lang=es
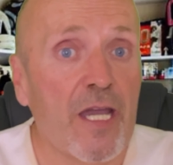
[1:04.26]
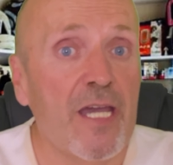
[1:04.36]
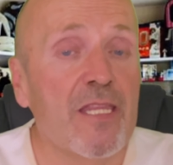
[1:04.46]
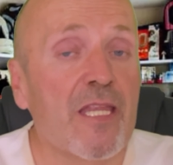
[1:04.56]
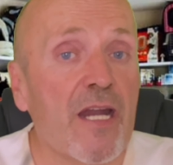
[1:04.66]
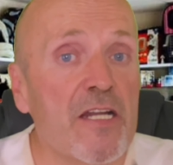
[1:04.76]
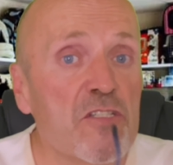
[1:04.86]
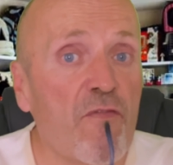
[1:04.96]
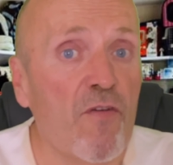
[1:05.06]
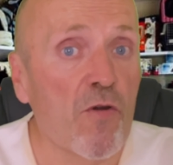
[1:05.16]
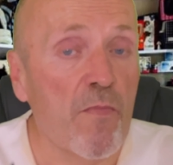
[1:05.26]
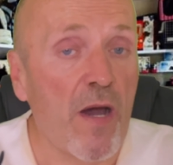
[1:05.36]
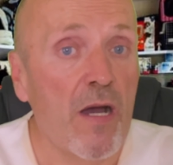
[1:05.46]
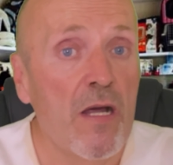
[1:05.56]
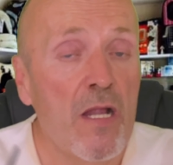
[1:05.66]
que
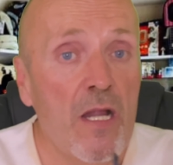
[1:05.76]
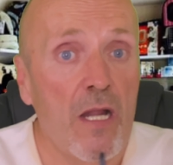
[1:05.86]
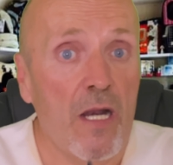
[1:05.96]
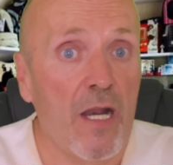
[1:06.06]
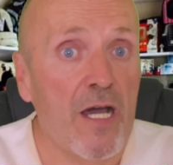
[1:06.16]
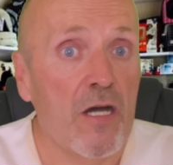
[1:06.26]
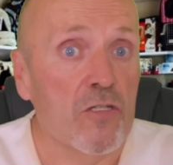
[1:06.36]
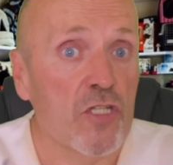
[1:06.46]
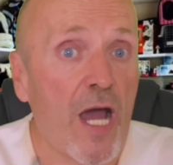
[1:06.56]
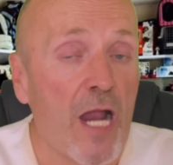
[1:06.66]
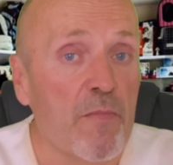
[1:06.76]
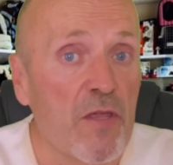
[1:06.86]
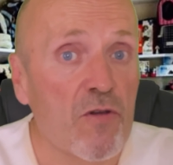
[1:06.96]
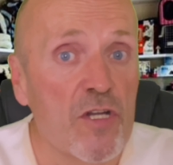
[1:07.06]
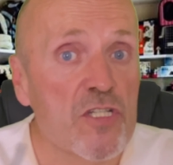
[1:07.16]
transforma los
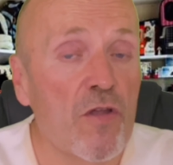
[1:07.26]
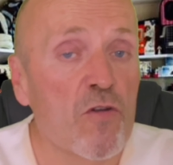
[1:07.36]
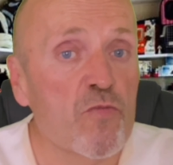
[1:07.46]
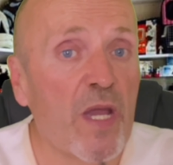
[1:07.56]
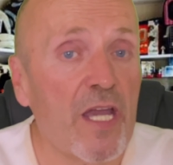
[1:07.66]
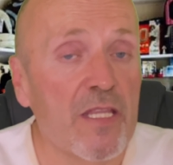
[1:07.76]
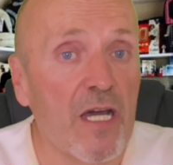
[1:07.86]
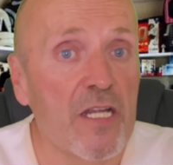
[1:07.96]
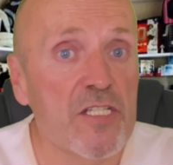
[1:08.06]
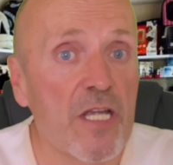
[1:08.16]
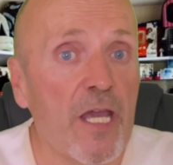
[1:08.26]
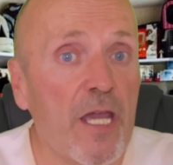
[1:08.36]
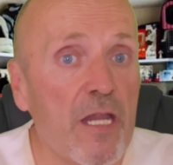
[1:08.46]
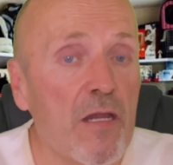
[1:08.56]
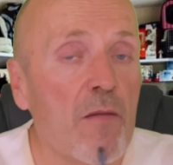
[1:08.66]
almidones de los vegetales
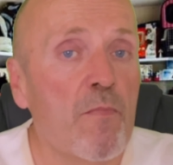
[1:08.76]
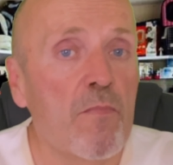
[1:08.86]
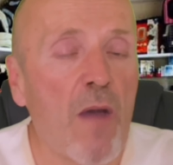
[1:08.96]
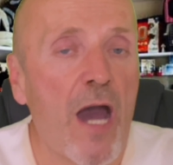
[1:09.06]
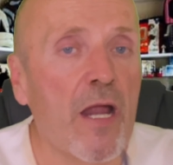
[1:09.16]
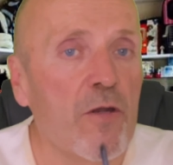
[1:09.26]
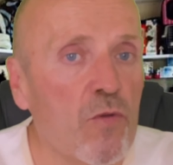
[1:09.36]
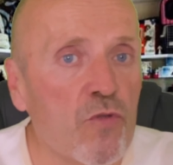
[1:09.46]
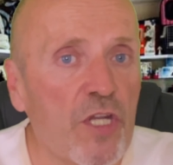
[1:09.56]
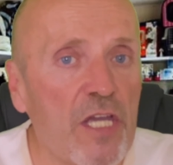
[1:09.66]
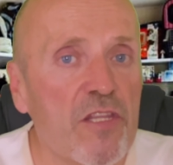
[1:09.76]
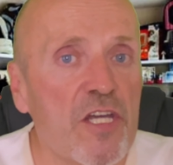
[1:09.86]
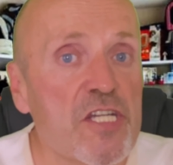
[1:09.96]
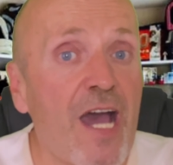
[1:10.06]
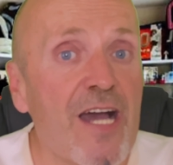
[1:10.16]
en
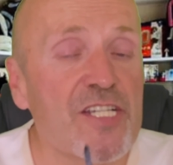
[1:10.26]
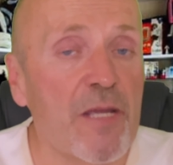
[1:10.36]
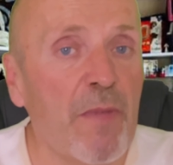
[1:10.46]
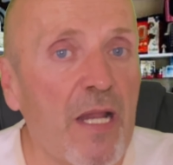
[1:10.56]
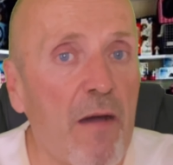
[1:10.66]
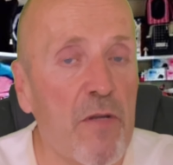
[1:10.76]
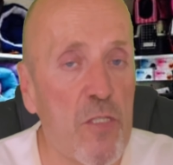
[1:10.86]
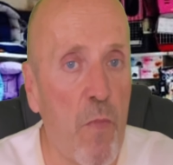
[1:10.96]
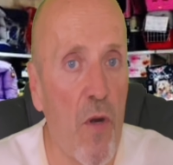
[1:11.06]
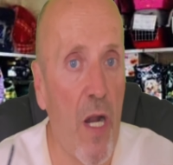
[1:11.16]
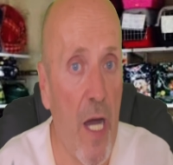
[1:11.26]
nutrientes asimilables por el